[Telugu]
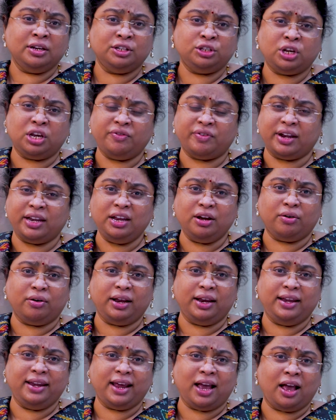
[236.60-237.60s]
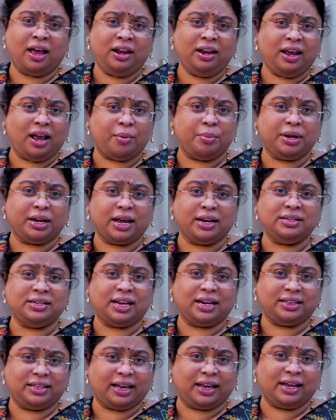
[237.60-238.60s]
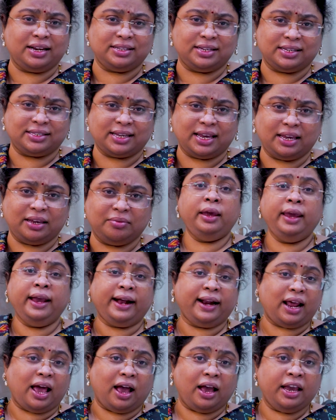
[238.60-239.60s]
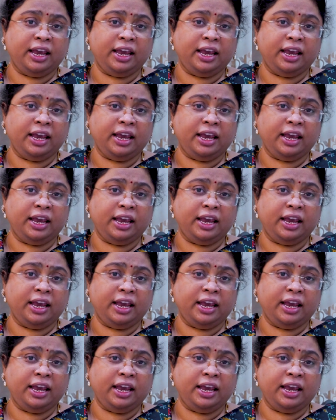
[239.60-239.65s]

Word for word: సో ఇవన్నీ కూడా ఇండియా అని అమెరికాని చాలా దగ్గర చేశాయి ఇక్కడ